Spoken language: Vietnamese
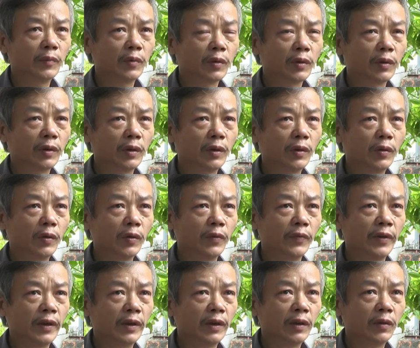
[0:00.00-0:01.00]
một ờ, hội
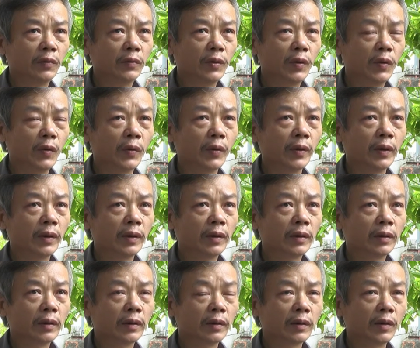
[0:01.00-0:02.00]
viên trong hội
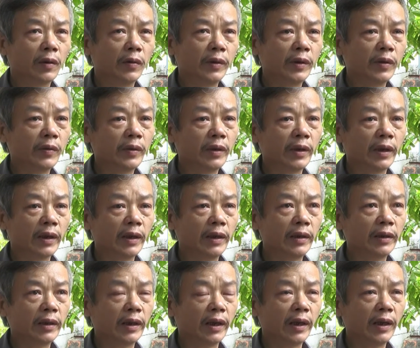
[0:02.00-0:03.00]
có điều kiện
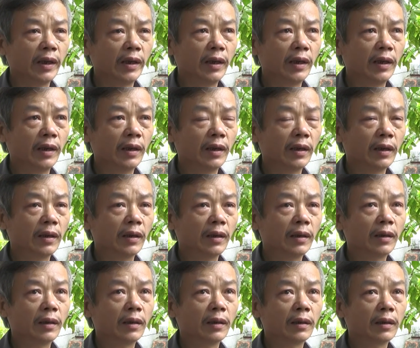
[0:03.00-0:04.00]
kinh tế
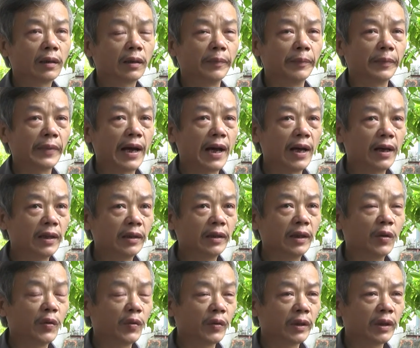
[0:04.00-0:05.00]
ờ, khấm khá hơn
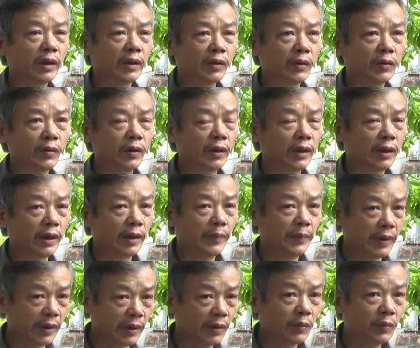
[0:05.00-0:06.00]
là hỗ trợ cho tôi được
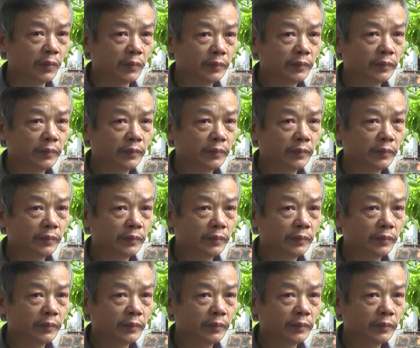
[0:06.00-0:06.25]
5 triệu